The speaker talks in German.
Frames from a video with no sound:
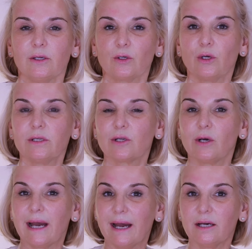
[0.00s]
Ihr könnt
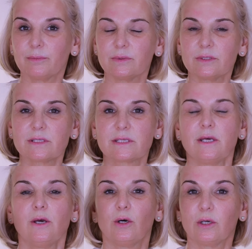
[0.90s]
auch abends
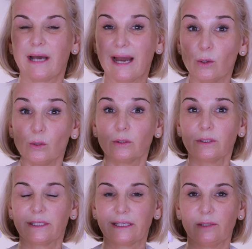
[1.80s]
eure
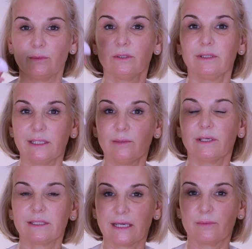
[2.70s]
Augencreme
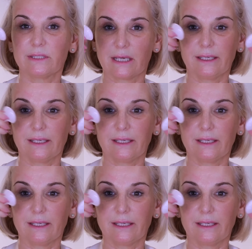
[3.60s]
immer damit